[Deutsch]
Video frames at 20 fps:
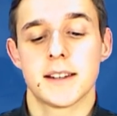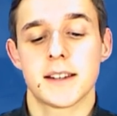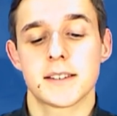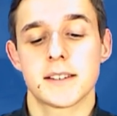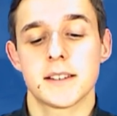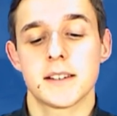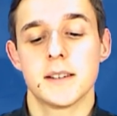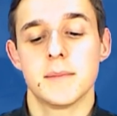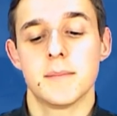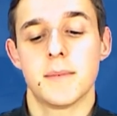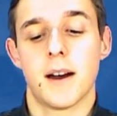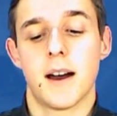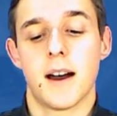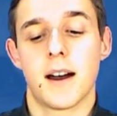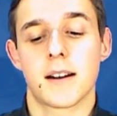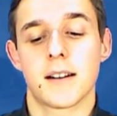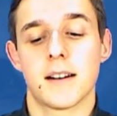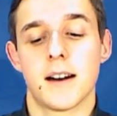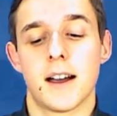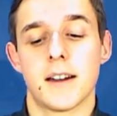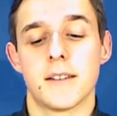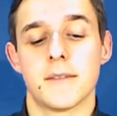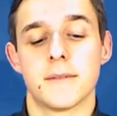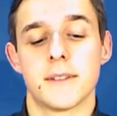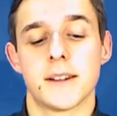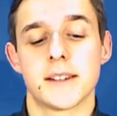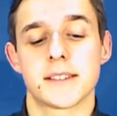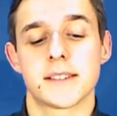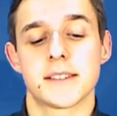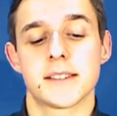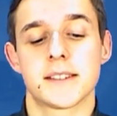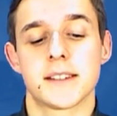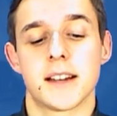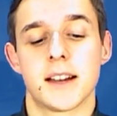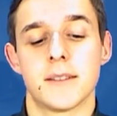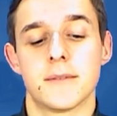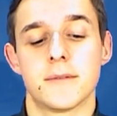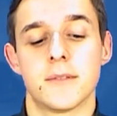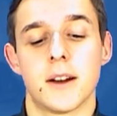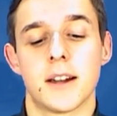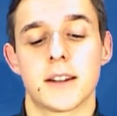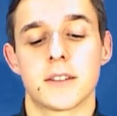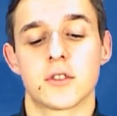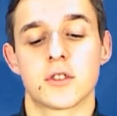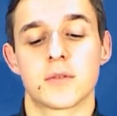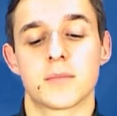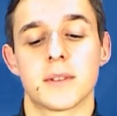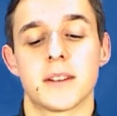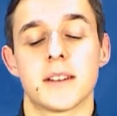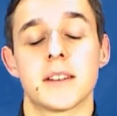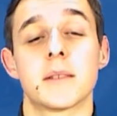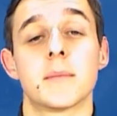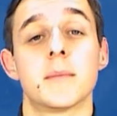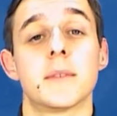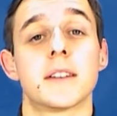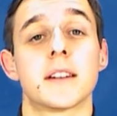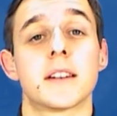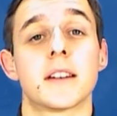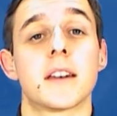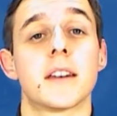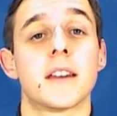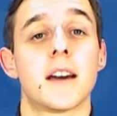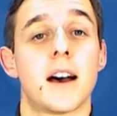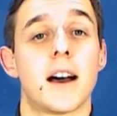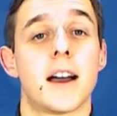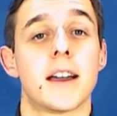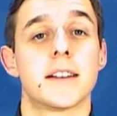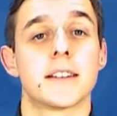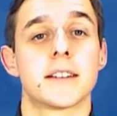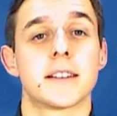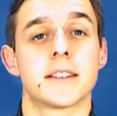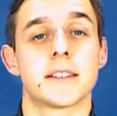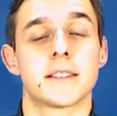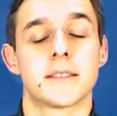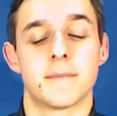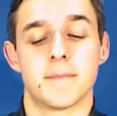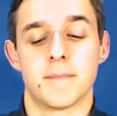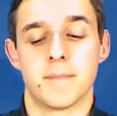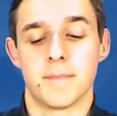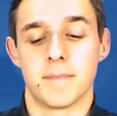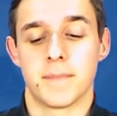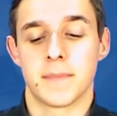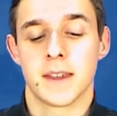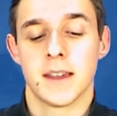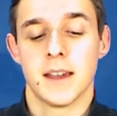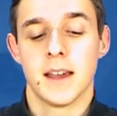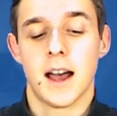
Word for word: dass sich die Paare einen festen Zeit für ein Gespräch miteinander einrichten.